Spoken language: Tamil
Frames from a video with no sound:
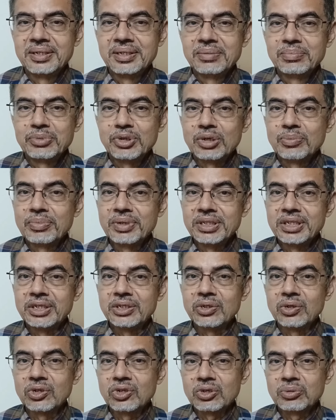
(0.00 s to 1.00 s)
இப்போ நம்ம இந்த
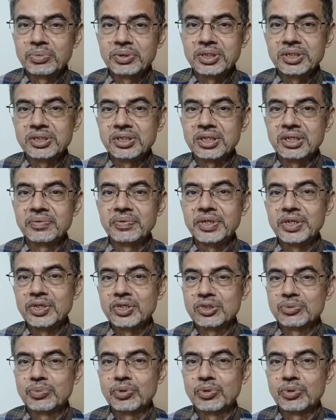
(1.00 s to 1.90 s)
டோட்டோ பற்றி சில வீடியோஸ்